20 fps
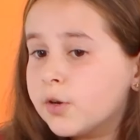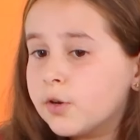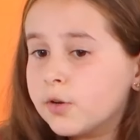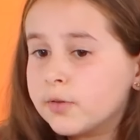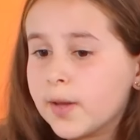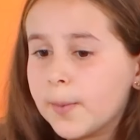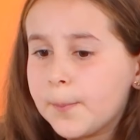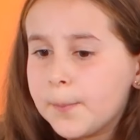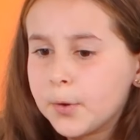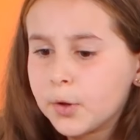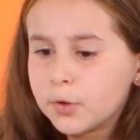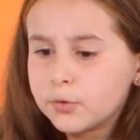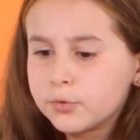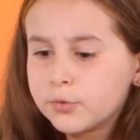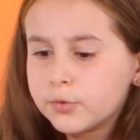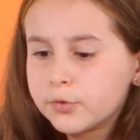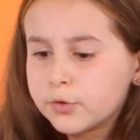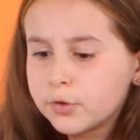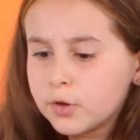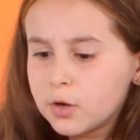quand t'as peur
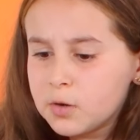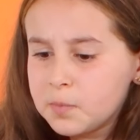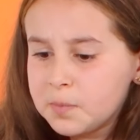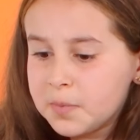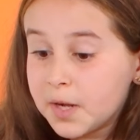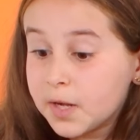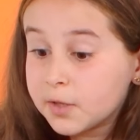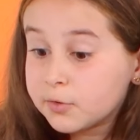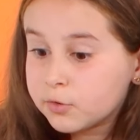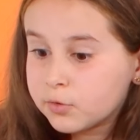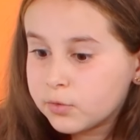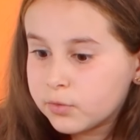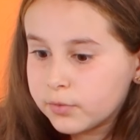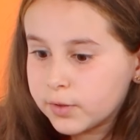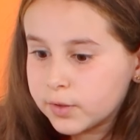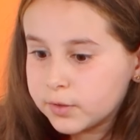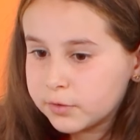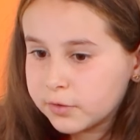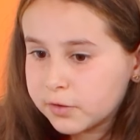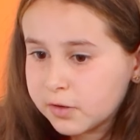du sang, bah, tu
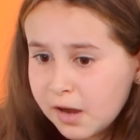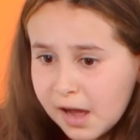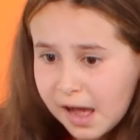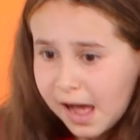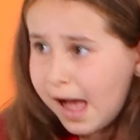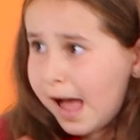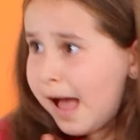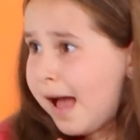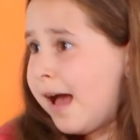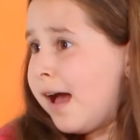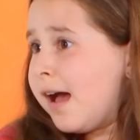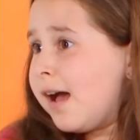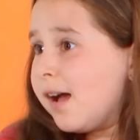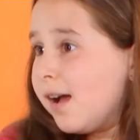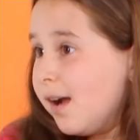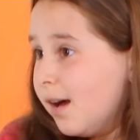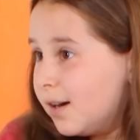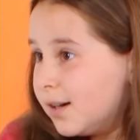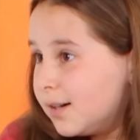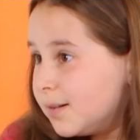vois du sang.
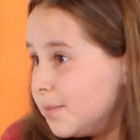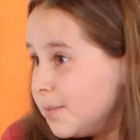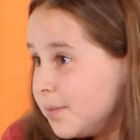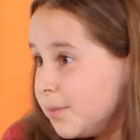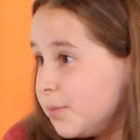Ah